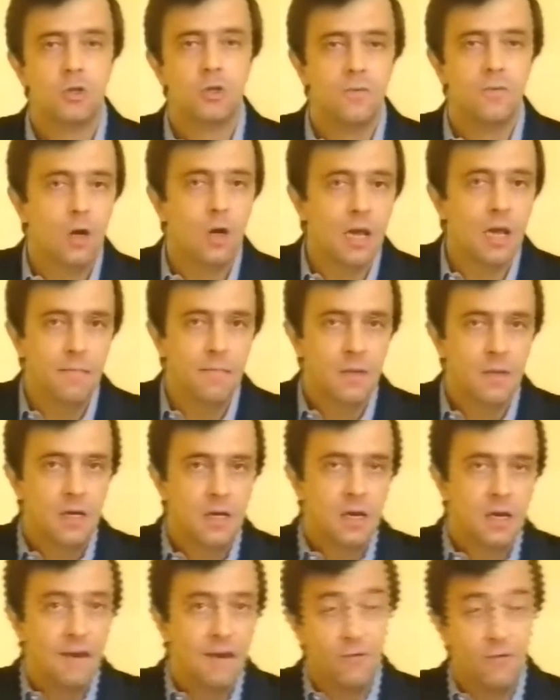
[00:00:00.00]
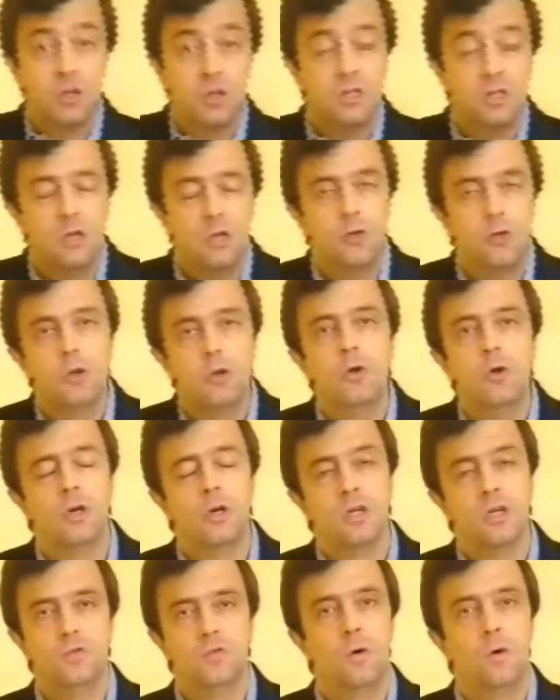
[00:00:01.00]
ci vuole a volte del
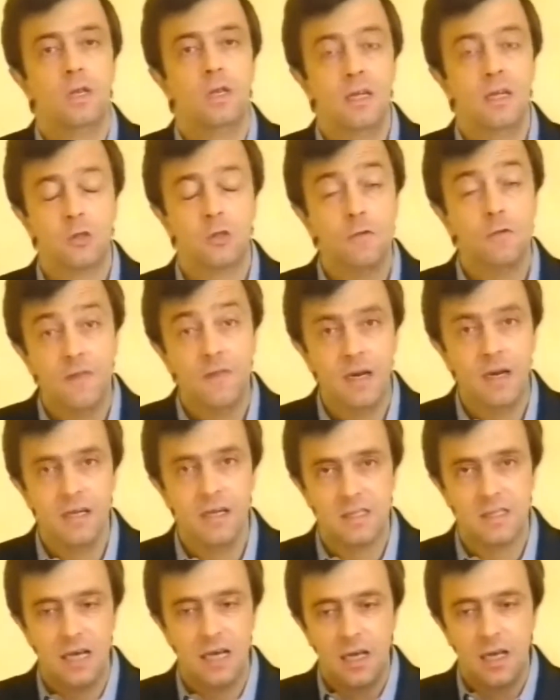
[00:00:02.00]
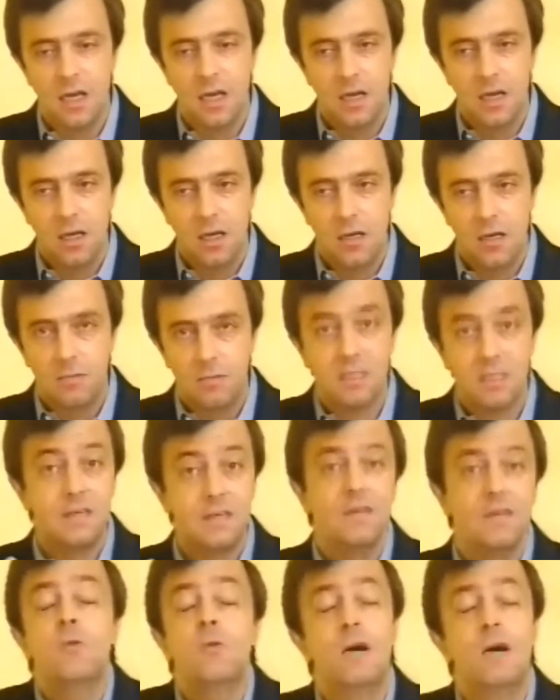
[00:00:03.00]
dolore, ci vuole della sofferenza, ma se
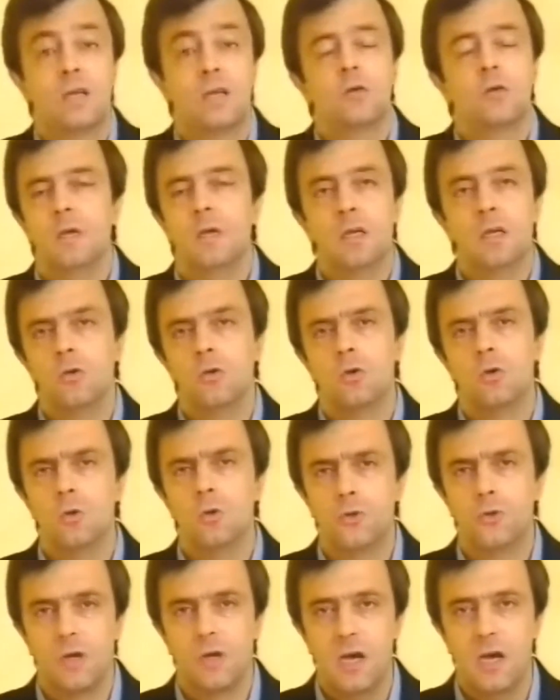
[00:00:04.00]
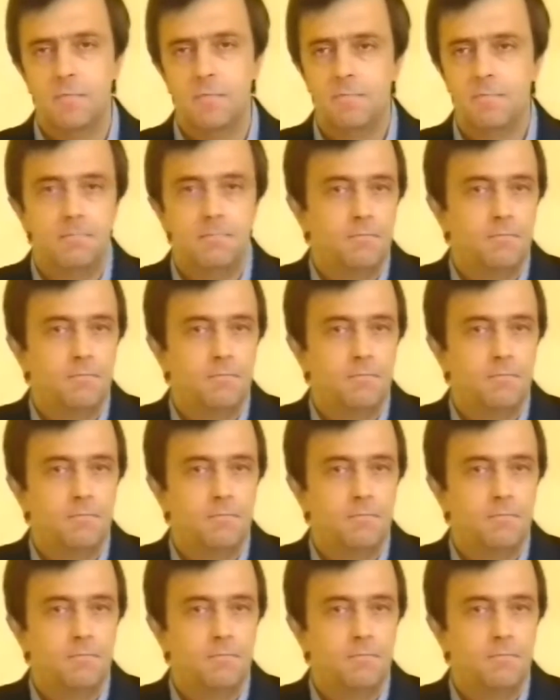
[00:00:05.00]
vi guardo mi rendo conto che